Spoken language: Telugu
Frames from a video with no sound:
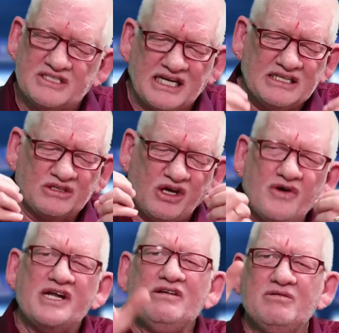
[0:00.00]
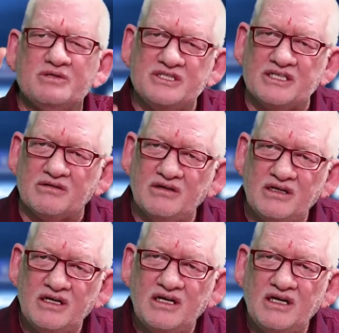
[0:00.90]
చాలా దారుణంగా విభజించారు
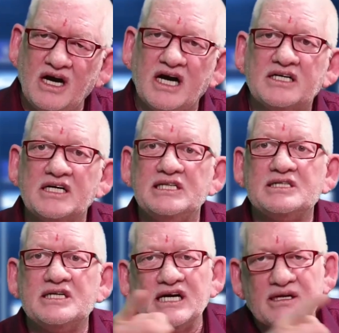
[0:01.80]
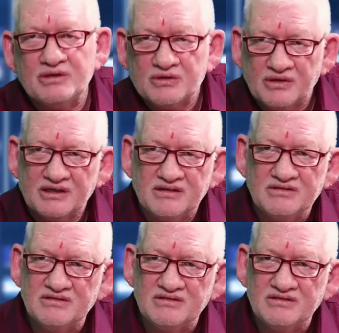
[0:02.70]
ఆర్టికల్ త్రీని అడ్డం పెట్టుకొని